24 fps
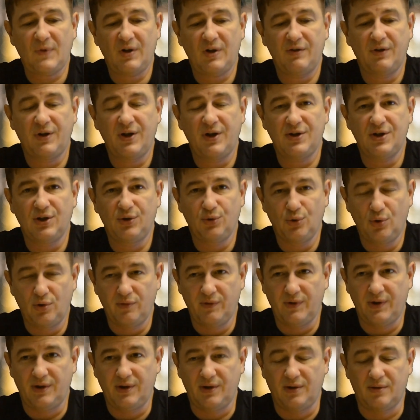
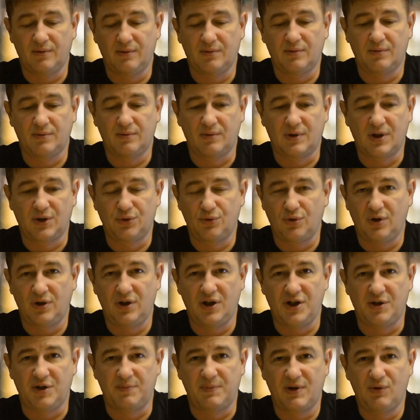аккредитованные, которые
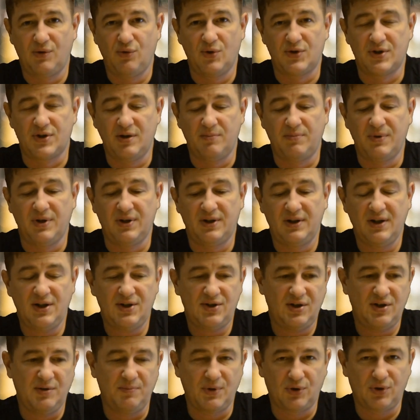для них проводят слепые
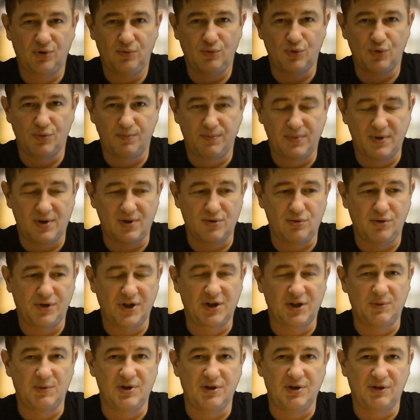тесты, и потом уже по
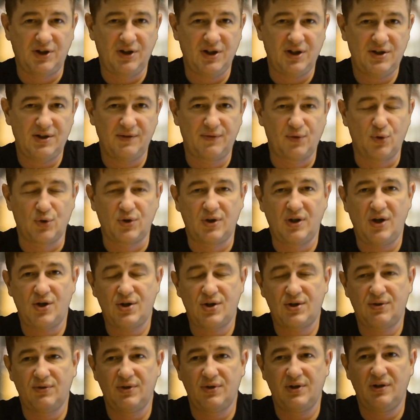результатам этих тестов
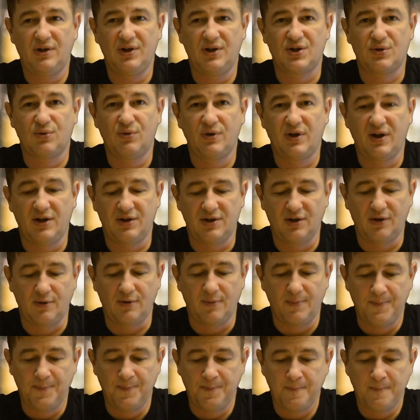Роскачество делает свой рейтинг.
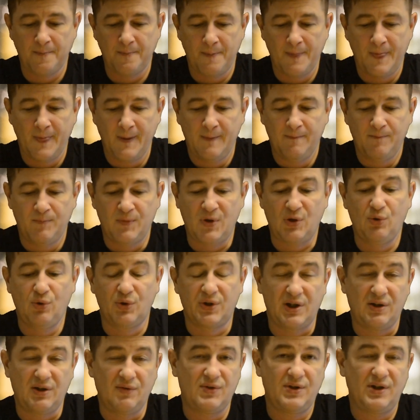Так
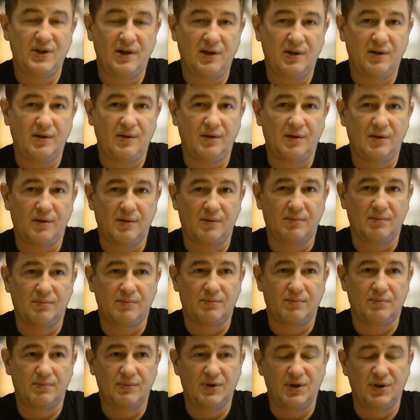вот, они взяли
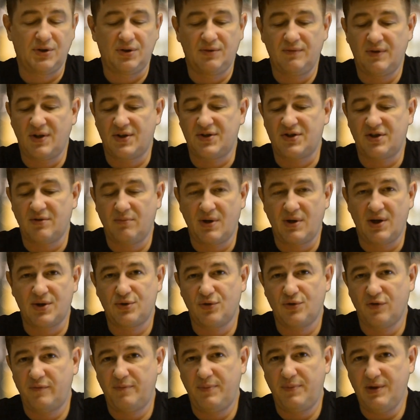где-то 20
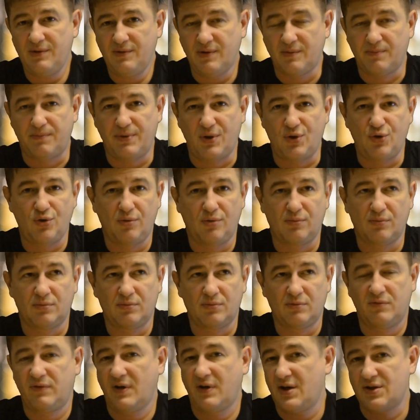образцов пива, причем
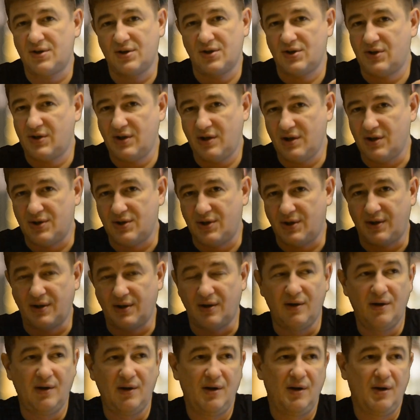в разной стилистике,
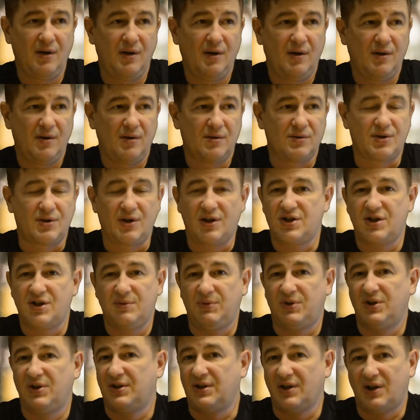с
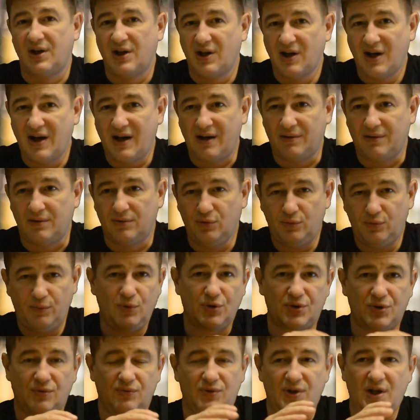разными ТТХ, ну
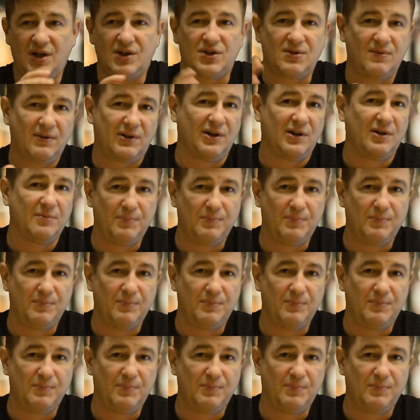просто взяли светлое